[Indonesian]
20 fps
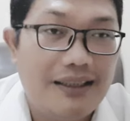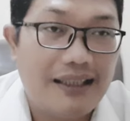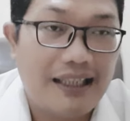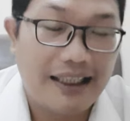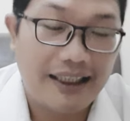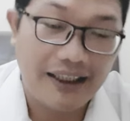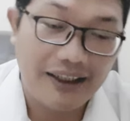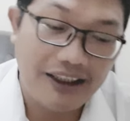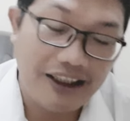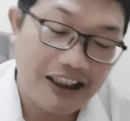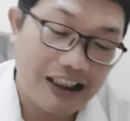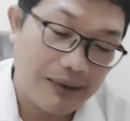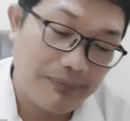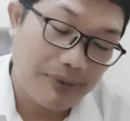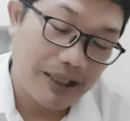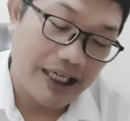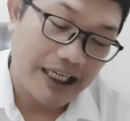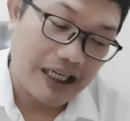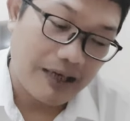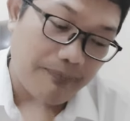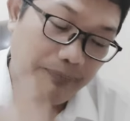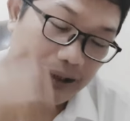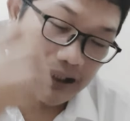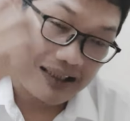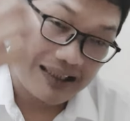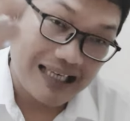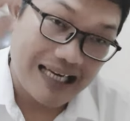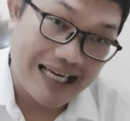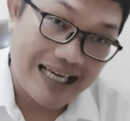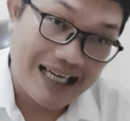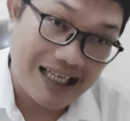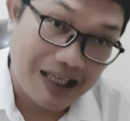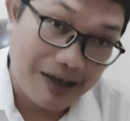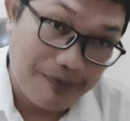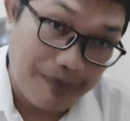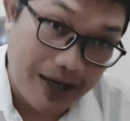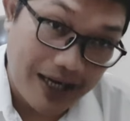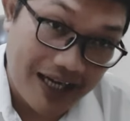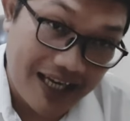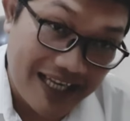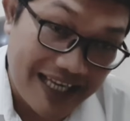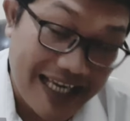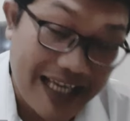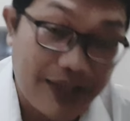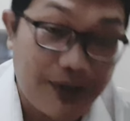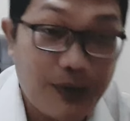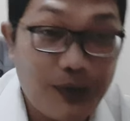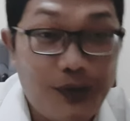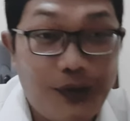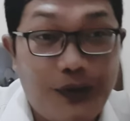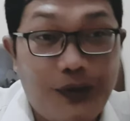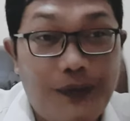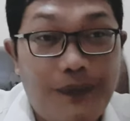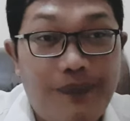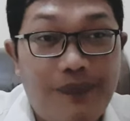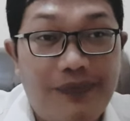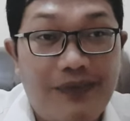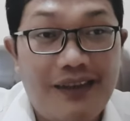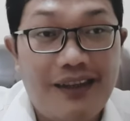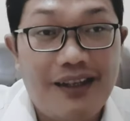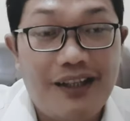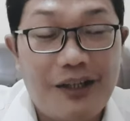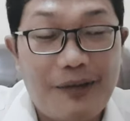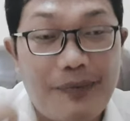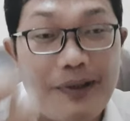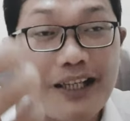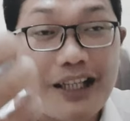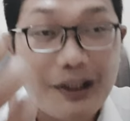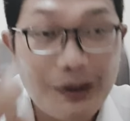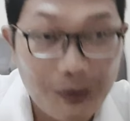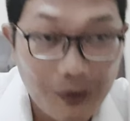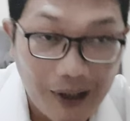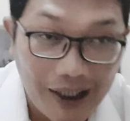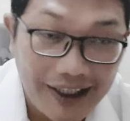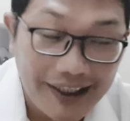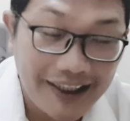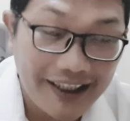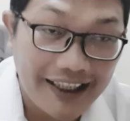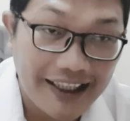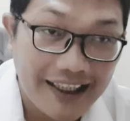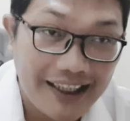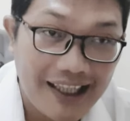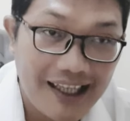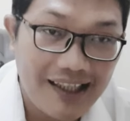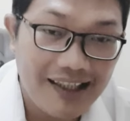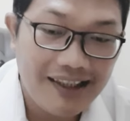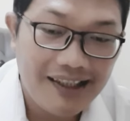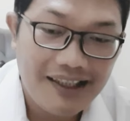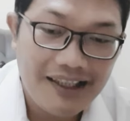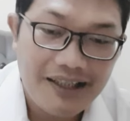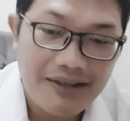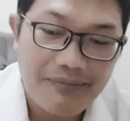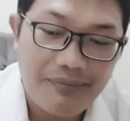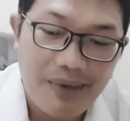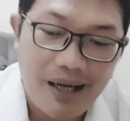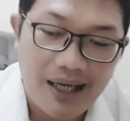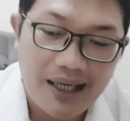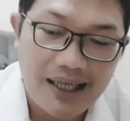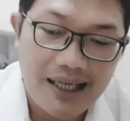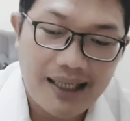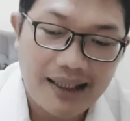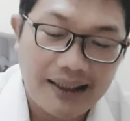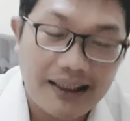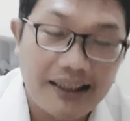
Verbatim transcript: Nah, ketika mereka percaya kepada Yesus, kepada Tuhan kita, maka